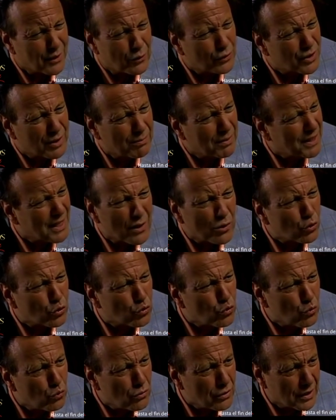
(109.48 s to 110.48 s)
de no
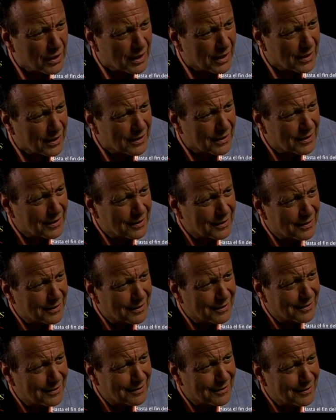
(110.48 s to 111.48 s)
separarnos nunca,
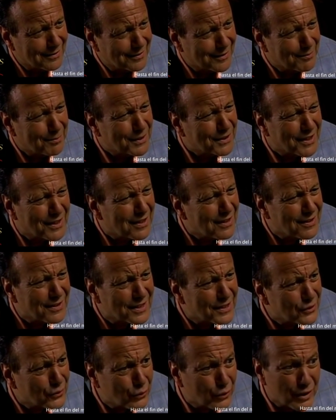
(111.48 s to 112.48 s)
de pasar el
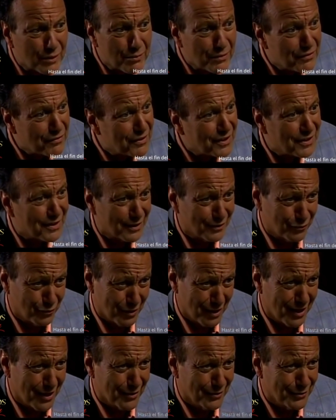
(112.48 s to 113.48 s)
resto de mi vida a
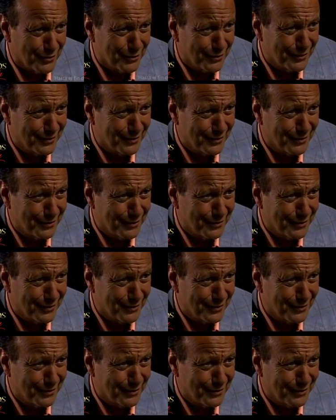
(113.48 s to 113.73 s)
tu lado.